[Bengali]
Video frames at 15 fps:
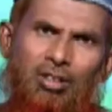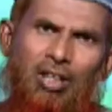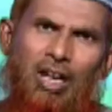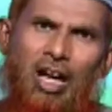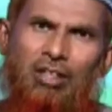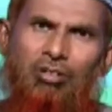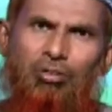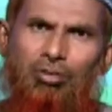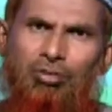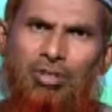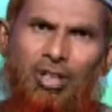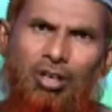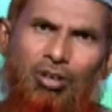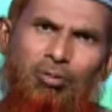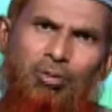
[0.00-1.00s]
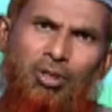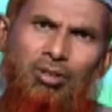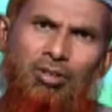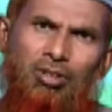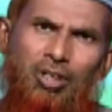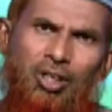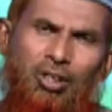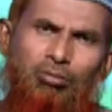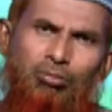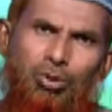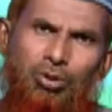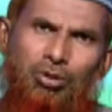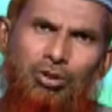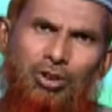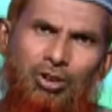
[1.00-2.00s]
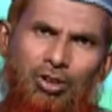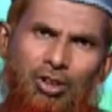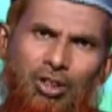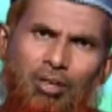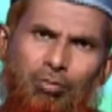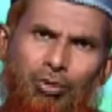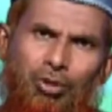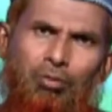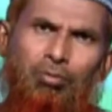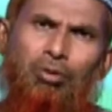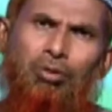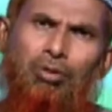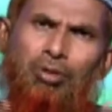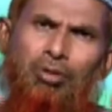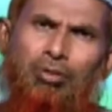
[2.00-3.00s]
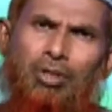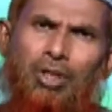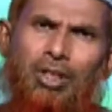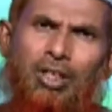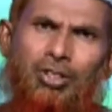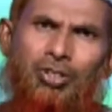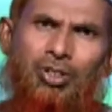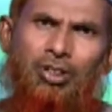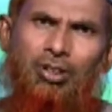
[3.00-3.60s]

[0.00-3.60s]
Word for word: লাত উজ্জা হবল মূর্তি দিয়ে পরিপূর্ণ করে রেখেছে